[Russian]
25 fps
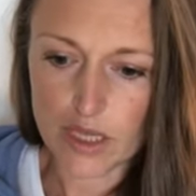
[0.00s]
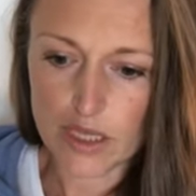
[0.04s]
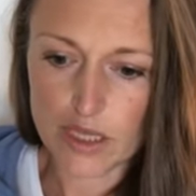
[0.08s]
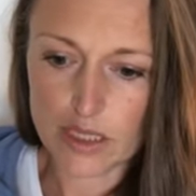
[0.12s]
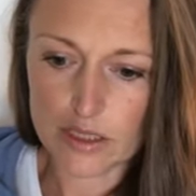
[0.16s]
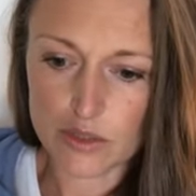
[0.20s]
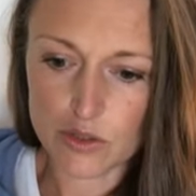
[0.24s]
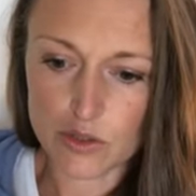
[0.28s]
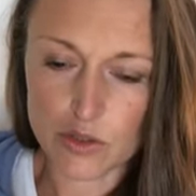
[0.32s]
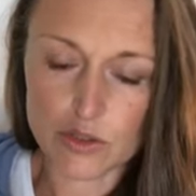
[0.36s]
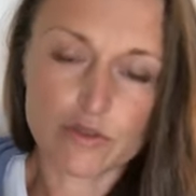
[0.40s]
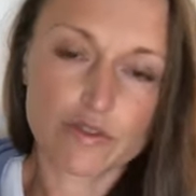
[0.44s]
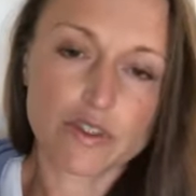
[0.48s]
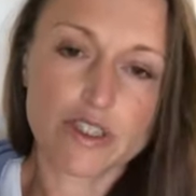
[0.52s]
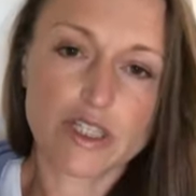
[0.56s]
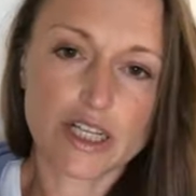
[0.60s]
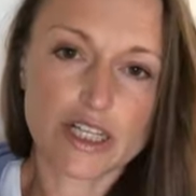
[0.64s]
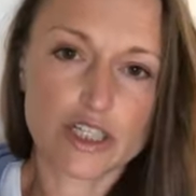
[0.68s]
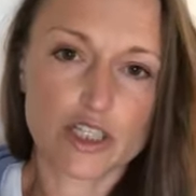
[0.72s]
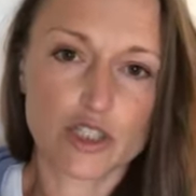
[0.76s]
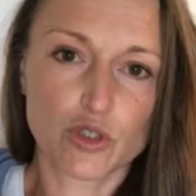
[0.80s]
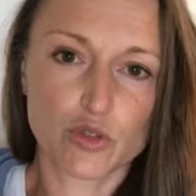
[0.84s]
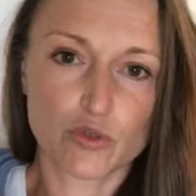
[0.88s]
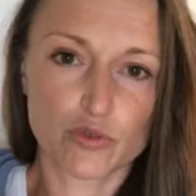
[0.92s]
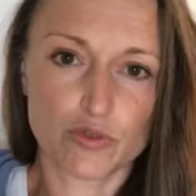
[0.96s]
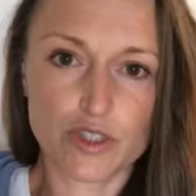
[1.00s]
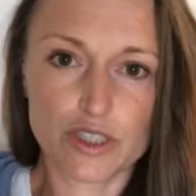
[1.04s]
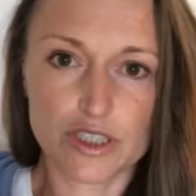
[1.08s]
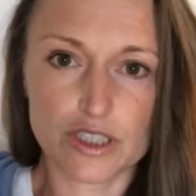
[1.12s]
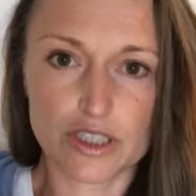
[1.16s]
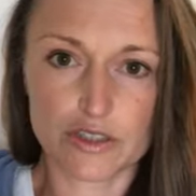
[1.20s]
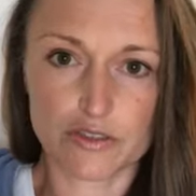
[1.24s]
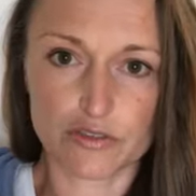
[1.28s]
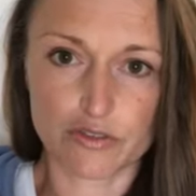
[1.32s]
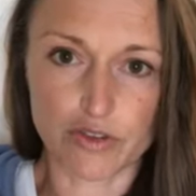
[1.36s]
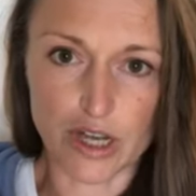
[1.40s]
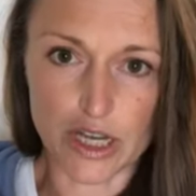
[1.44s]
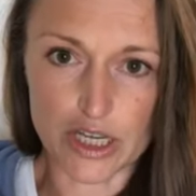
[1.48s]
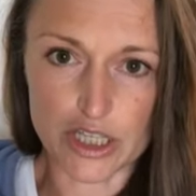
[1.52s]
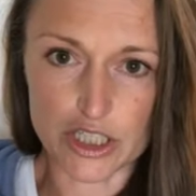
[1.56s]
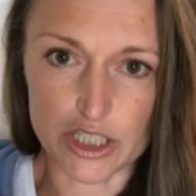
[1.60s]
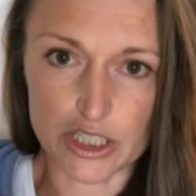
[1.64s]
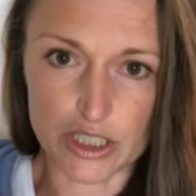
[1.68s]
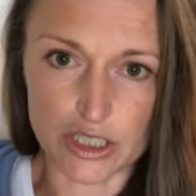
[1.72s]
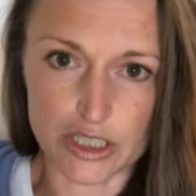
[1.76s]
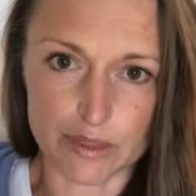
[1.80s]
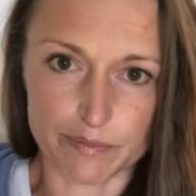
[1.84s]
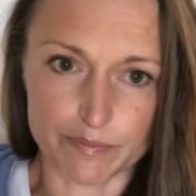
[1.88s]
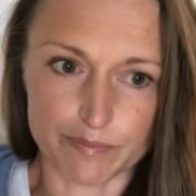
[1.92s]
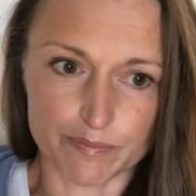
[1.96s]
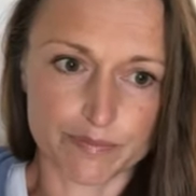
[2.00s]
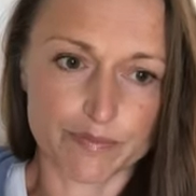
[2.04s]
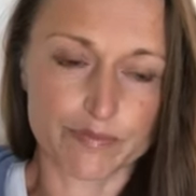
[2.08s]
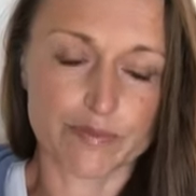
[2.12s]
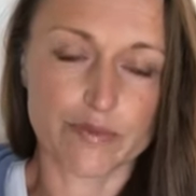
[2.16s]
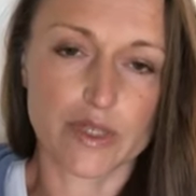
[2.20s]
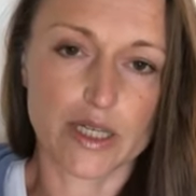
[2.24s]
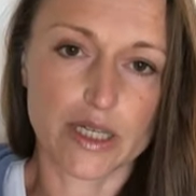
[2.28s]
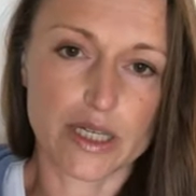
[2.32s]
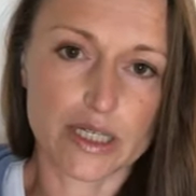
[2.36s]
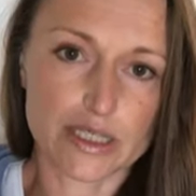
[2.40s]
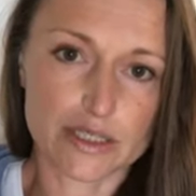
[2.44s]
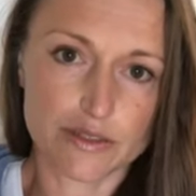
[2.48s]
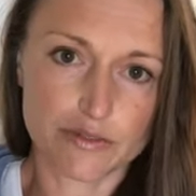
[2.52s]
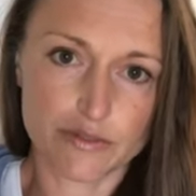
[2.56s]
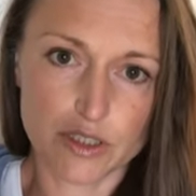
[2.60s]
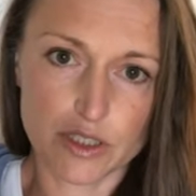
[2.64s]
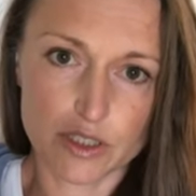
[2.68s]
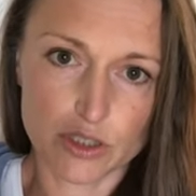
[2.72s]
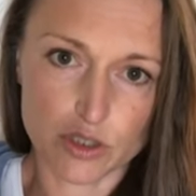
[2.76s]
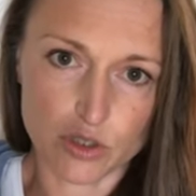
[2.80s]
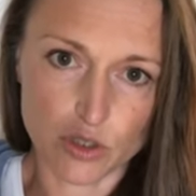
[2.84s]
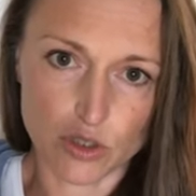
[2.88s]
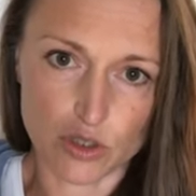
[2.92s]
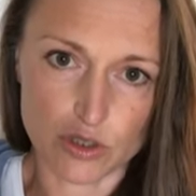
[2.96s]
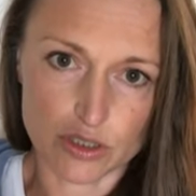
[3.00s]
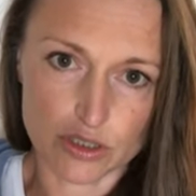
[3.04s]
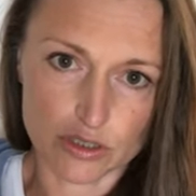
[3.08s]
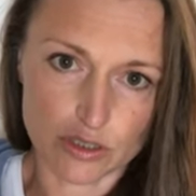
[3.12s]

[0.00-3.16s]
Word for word: То есть вы должны увидеть дважды рассвет солнца.